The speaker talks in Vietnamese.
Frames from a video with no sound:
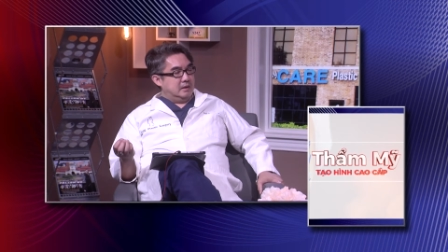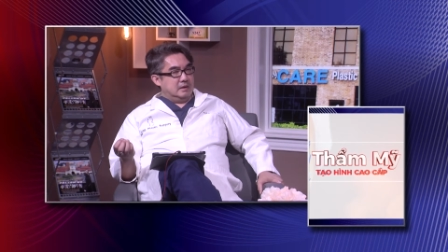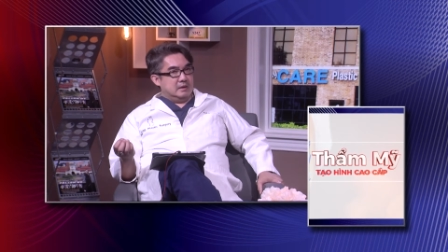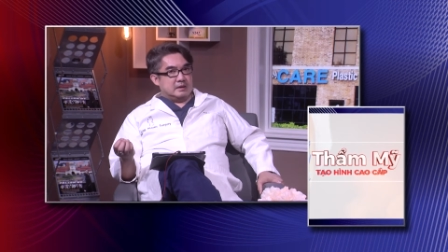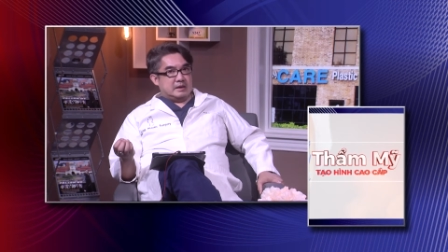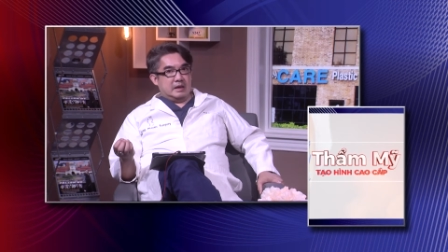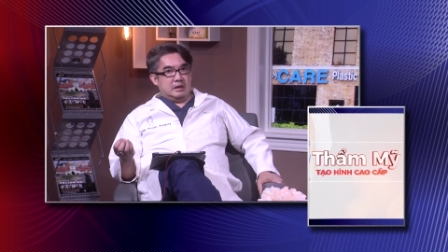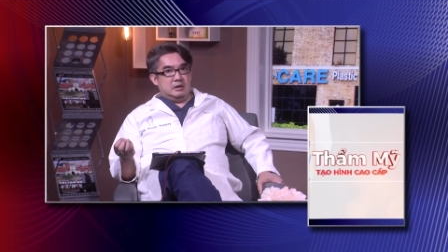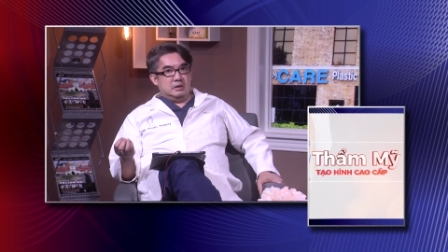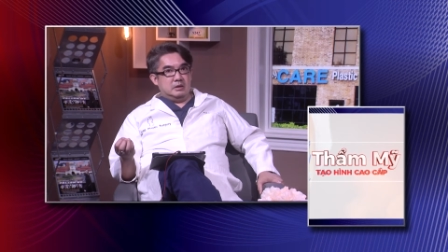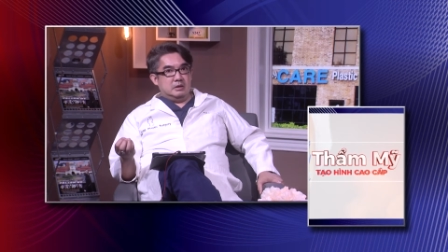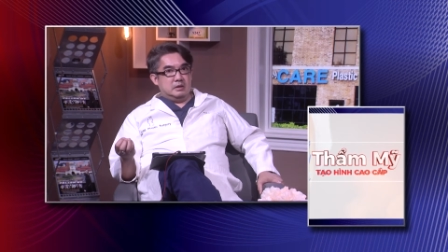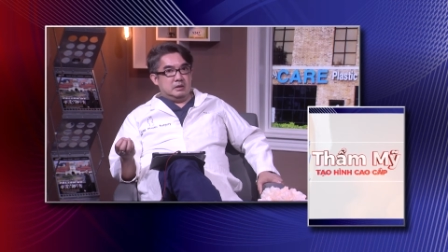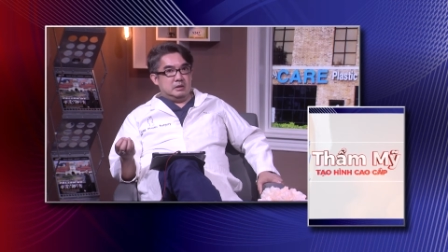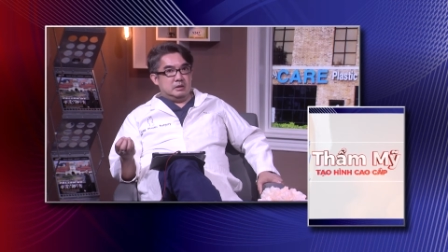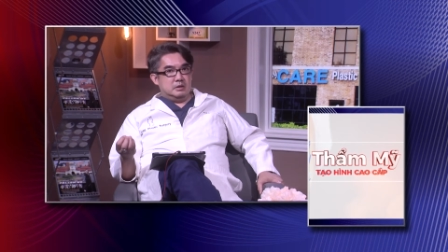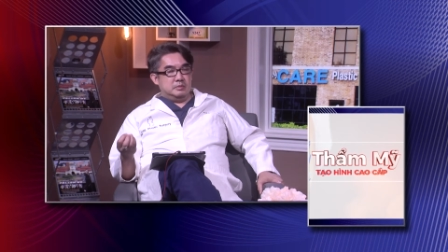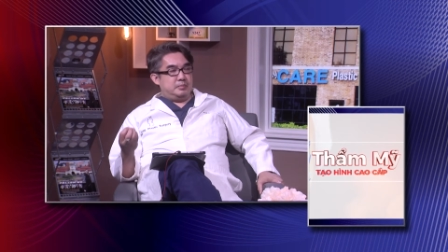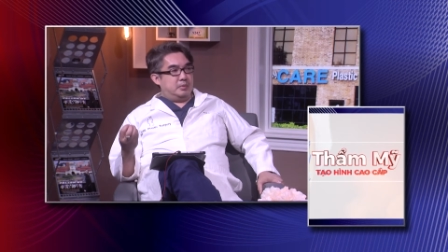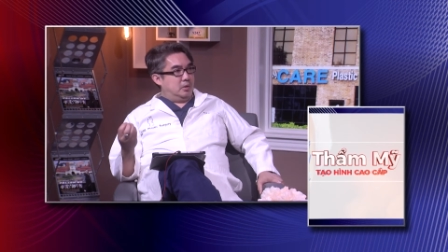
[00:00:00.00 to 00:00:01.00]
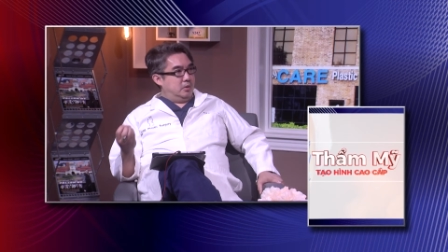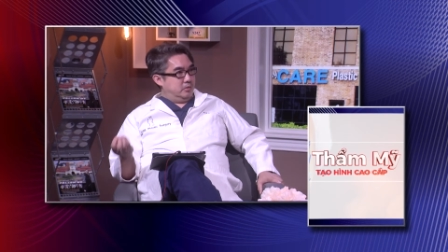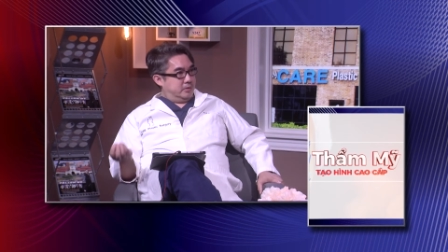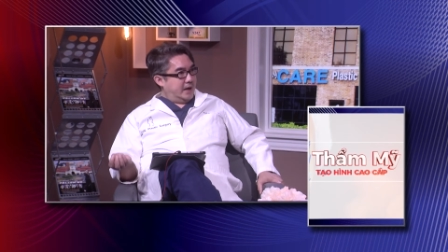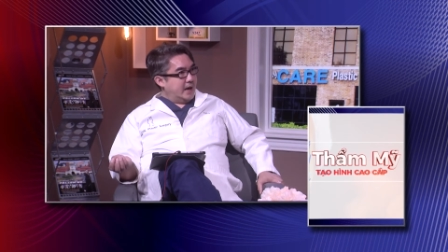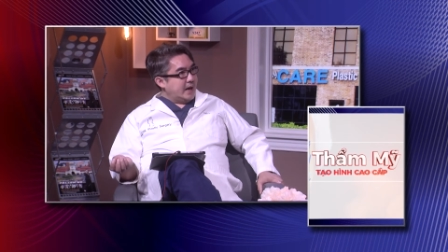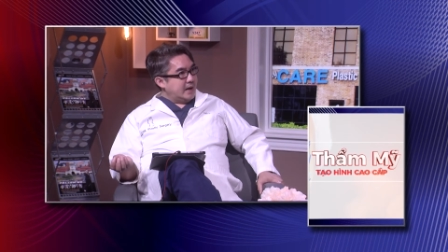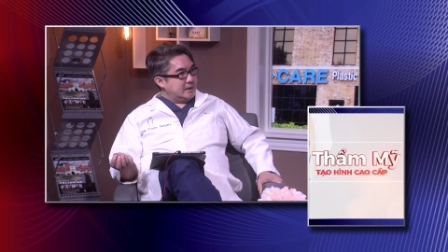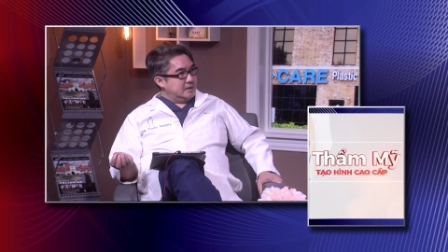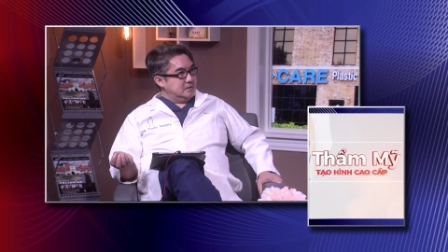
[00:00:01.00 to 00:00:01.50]
cái loophole
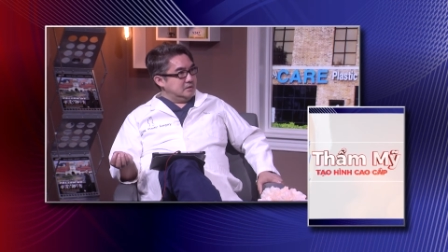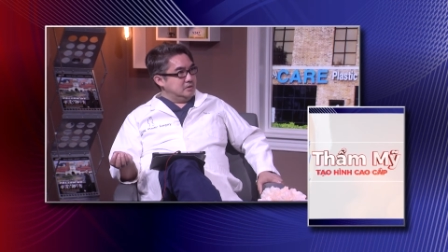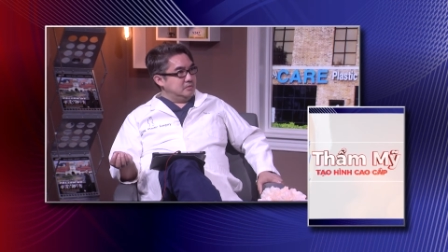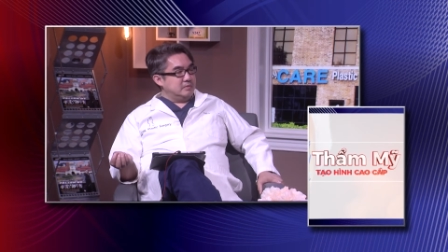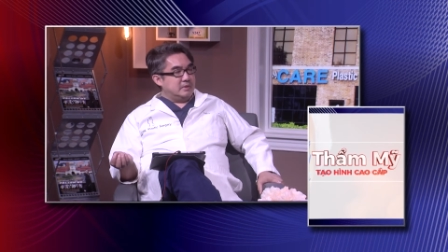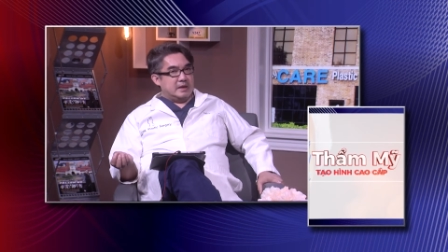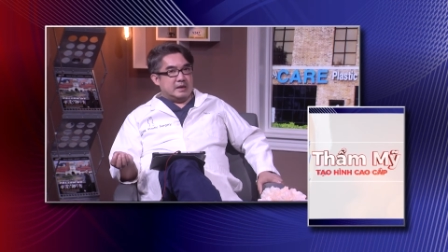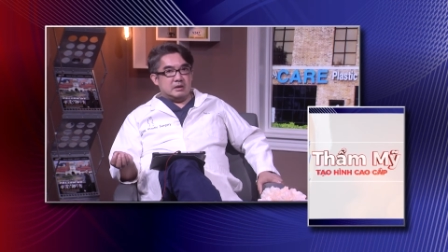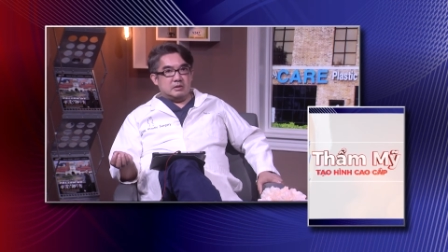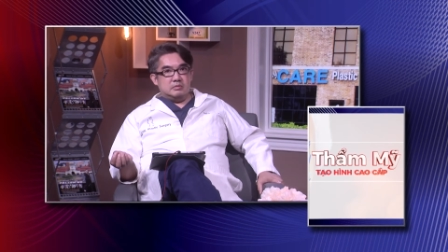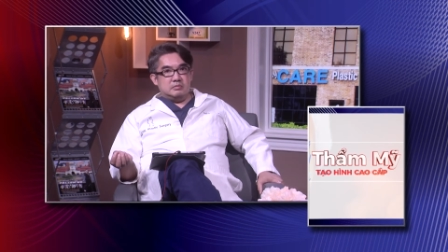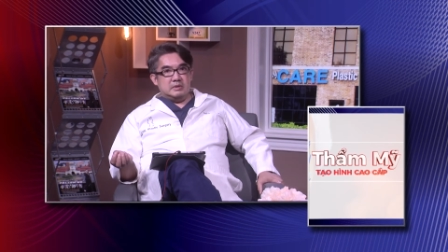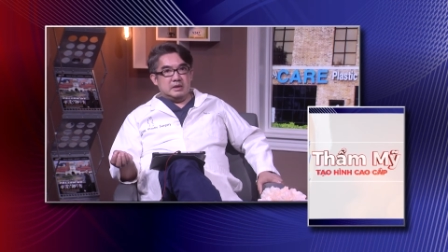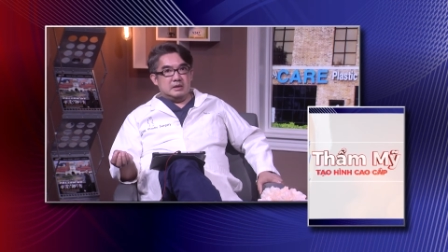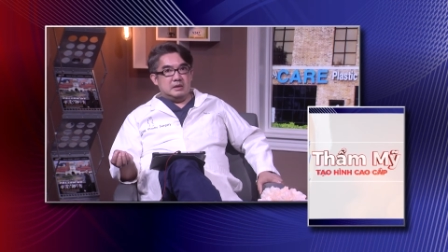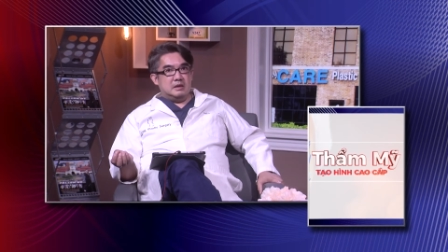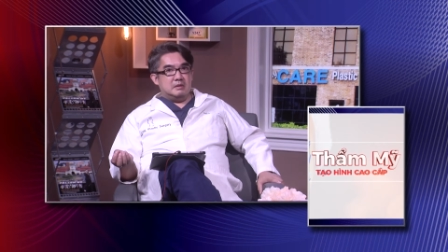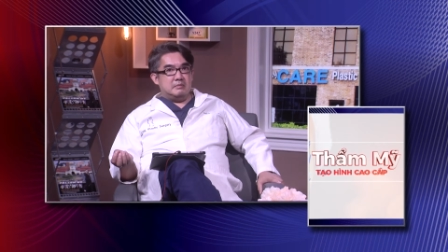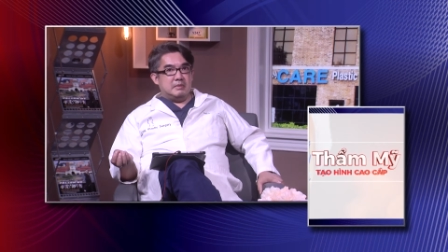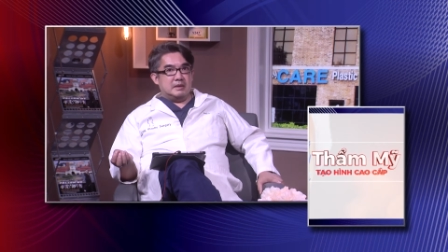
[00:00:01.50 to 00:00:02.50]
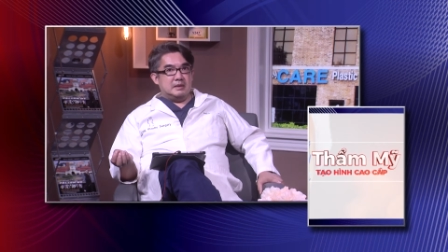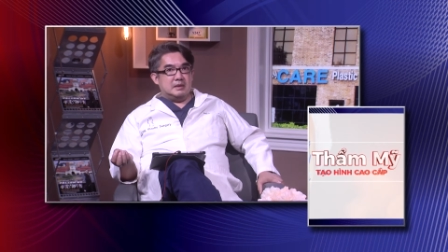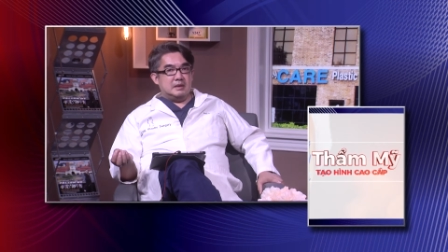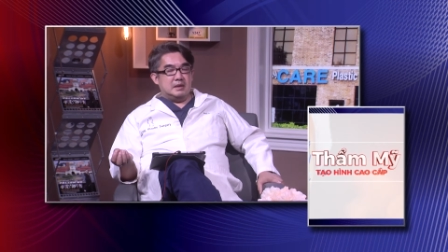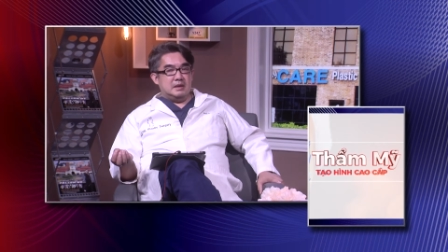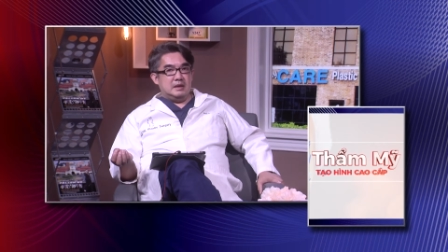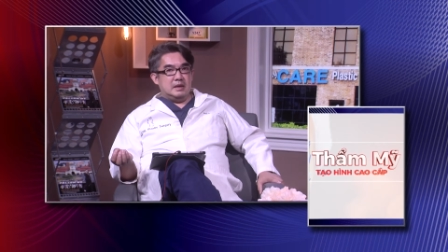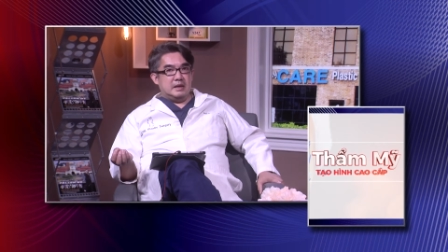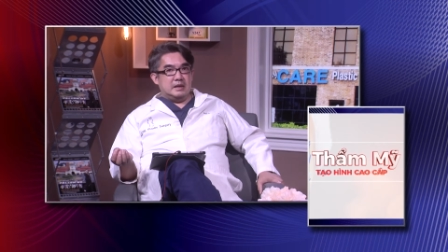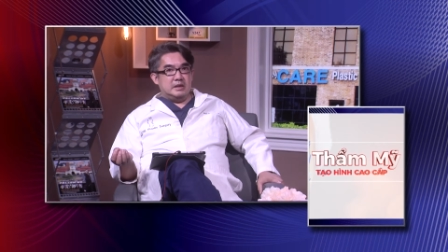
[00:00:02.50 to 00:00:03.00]
khác đó chúng ta cũng đã nhấn mạnh
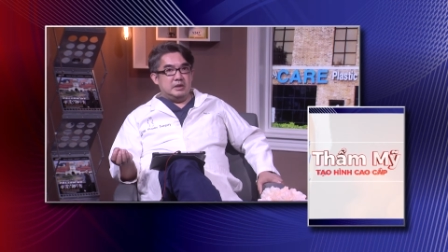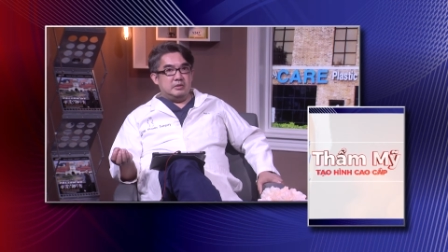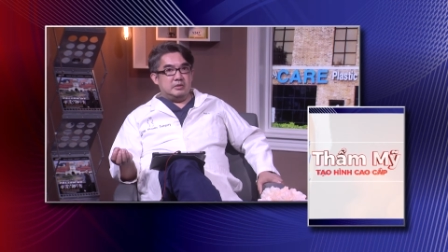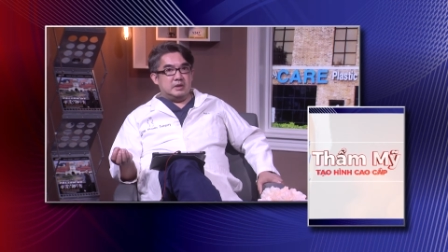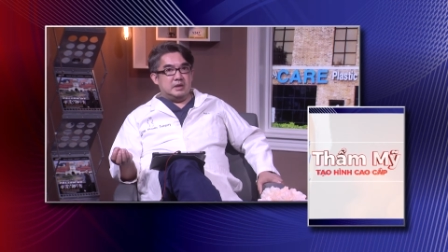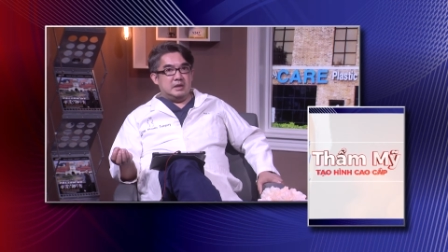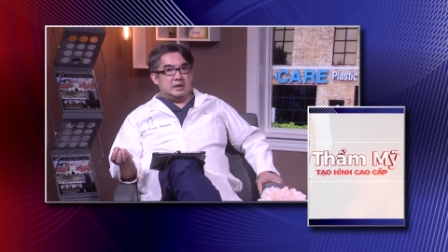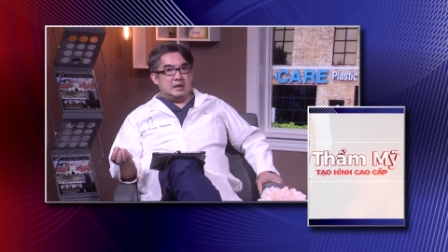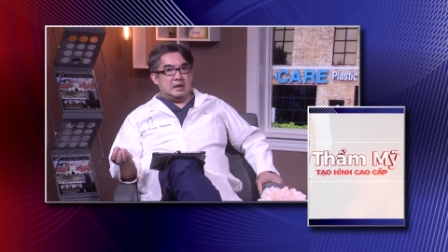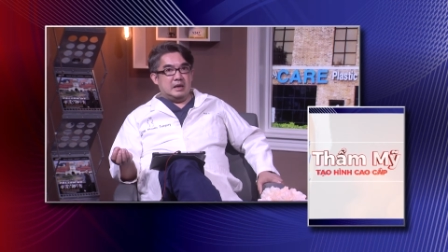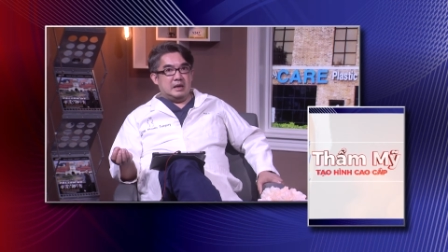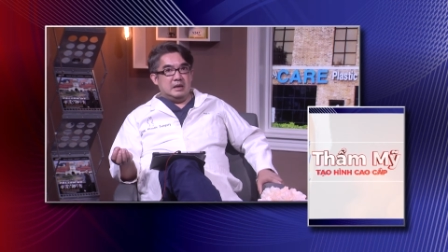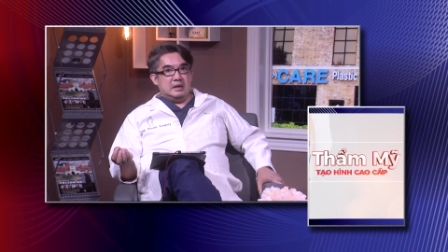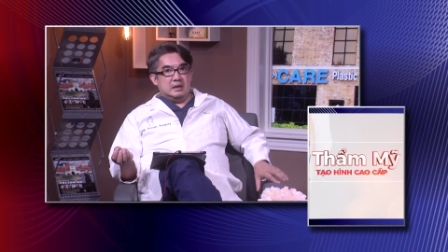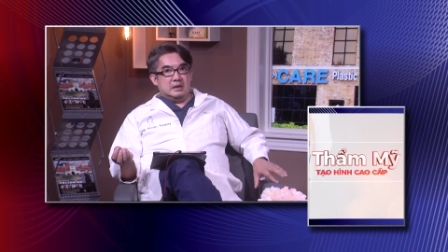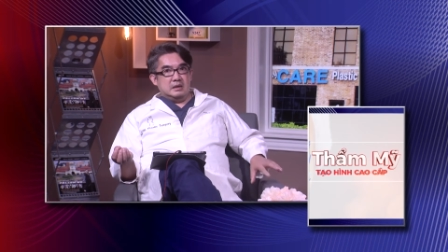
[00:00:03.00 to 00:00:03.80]
tới là nhiều khi là